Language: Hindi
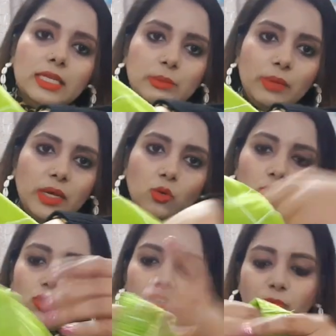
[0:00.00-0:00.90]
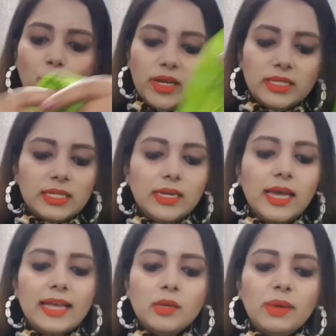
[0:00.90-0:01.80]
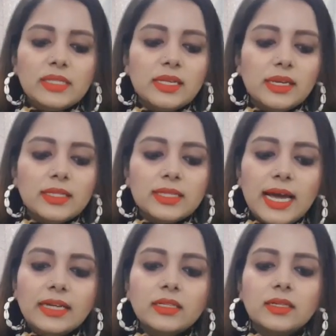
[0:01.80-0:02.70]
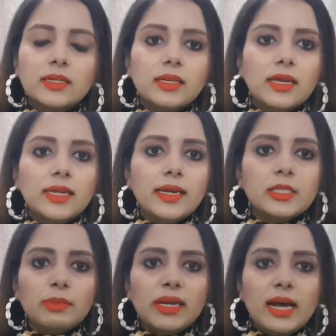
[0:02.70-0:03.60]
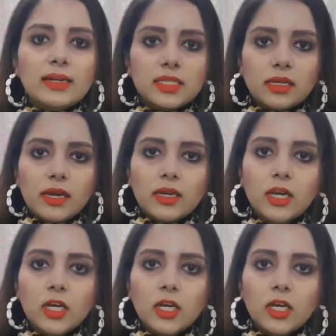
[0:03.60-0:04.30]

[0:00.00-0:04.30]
इसमें दोनों तरफ पॉकेट्स हैं एंड द बेस्ट थिंग इज़ दैट कि ये इसमें इलास्टिक है